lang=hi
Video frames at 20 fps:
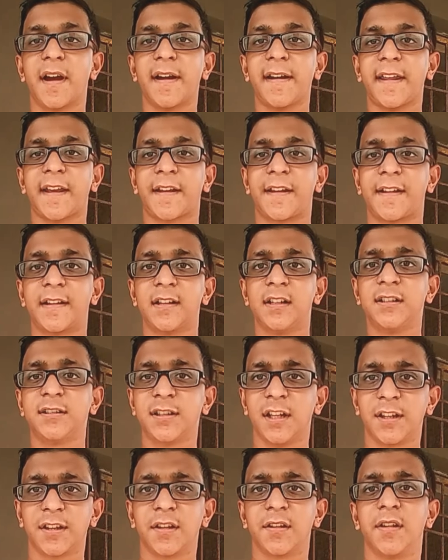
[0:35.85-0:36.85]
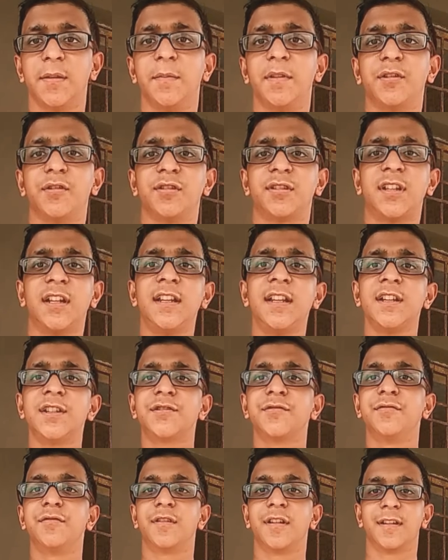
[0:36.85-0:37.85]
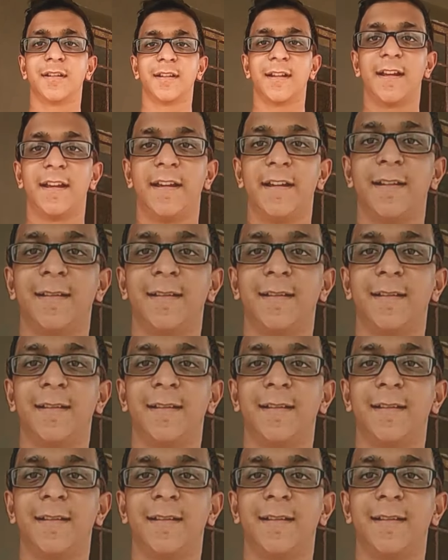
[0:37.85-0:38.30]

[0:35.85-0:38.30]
टेक्निकल चैतन्य में तो चलिए शुरू करते हैं